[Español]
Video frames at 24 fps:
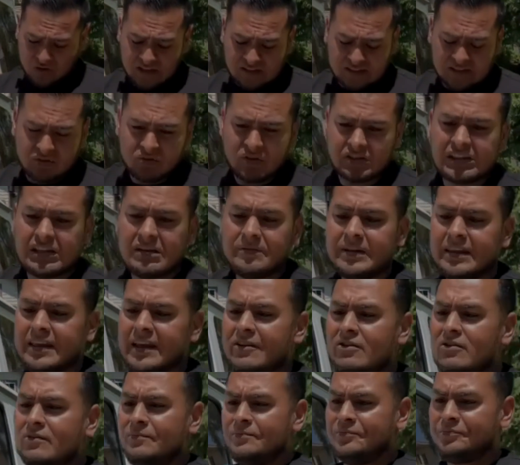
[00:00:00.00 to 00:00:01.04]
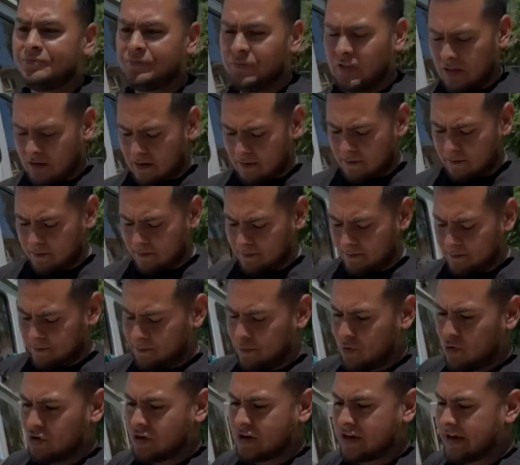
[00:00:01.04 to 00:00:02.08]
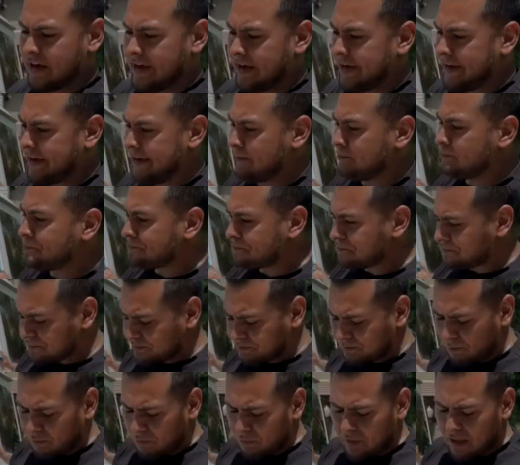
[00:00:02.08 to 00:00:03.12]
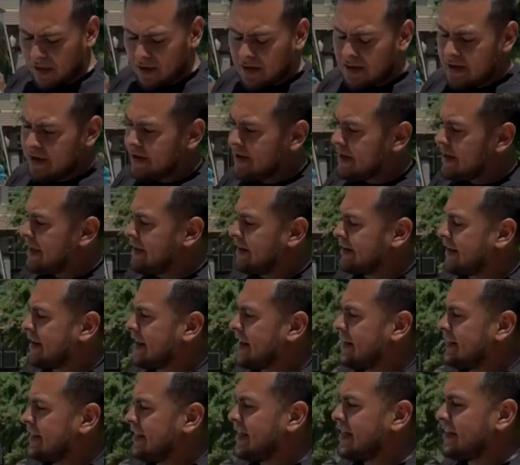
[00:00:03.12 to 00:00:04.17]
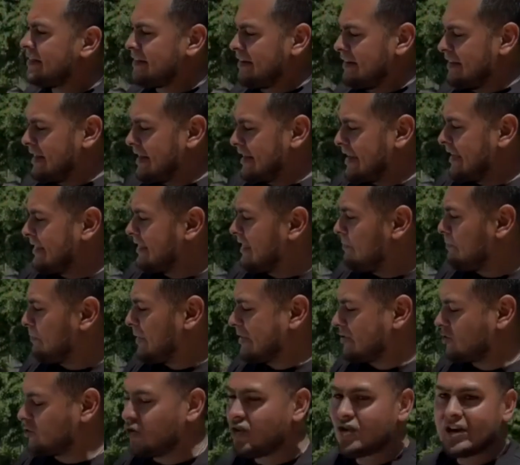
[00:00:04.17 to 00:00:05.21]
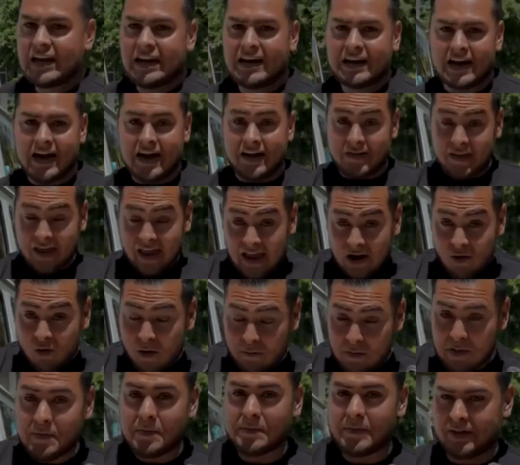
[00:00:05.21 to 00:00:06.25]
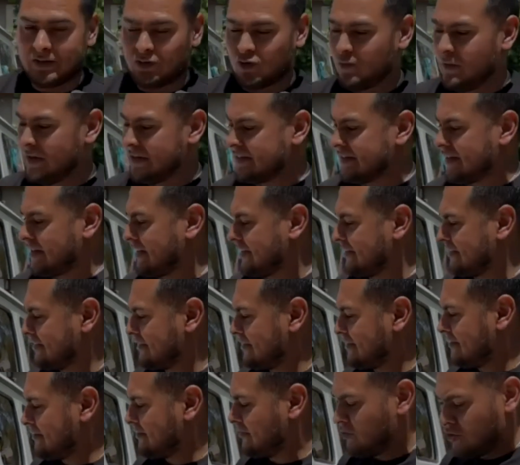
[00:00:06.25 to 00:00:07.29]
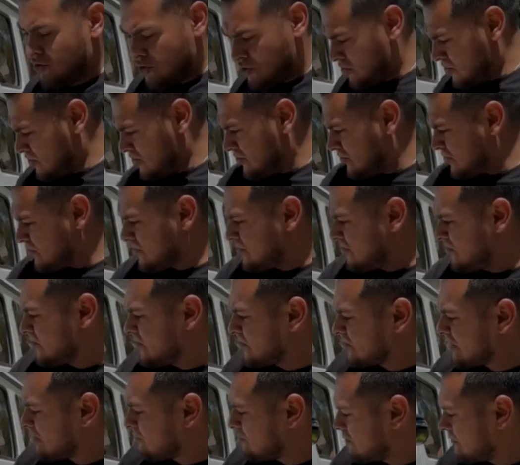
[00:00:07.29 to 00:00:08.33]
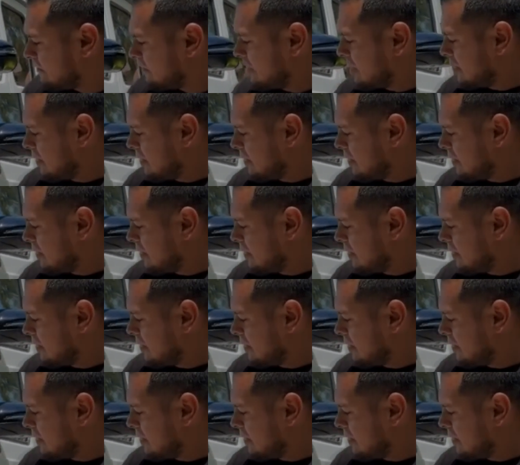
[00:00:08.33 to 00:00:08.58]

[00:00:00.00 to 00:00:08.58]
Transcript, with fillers: haciendo este video porque en realidad la gente pensó que el Canelo a mí me mandó mensajes. No, no, yo no tengo,